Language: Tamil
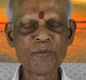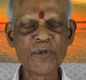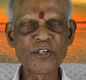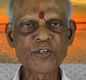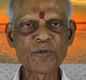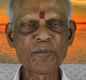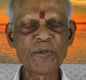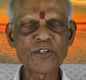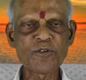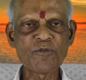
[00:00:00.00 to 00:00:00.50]

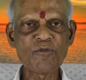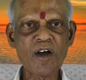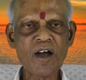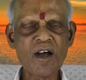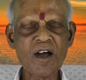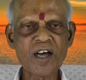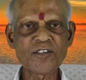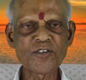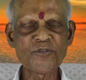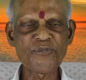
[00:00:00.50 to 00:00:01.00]
மெது
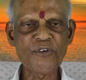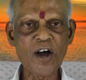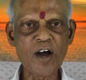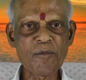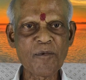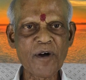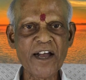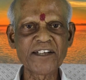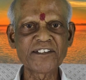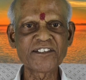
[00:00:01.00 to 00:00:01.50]
மெதுவாக அந்த
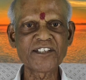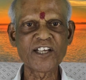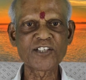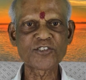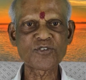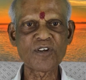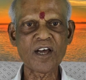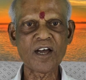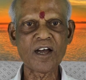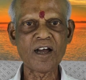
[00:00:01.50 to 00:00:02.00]
ஃபார்ம் ஆகிட்டே
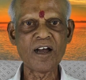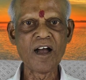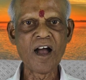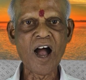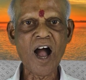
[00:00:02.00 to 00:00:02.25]
சொல்ல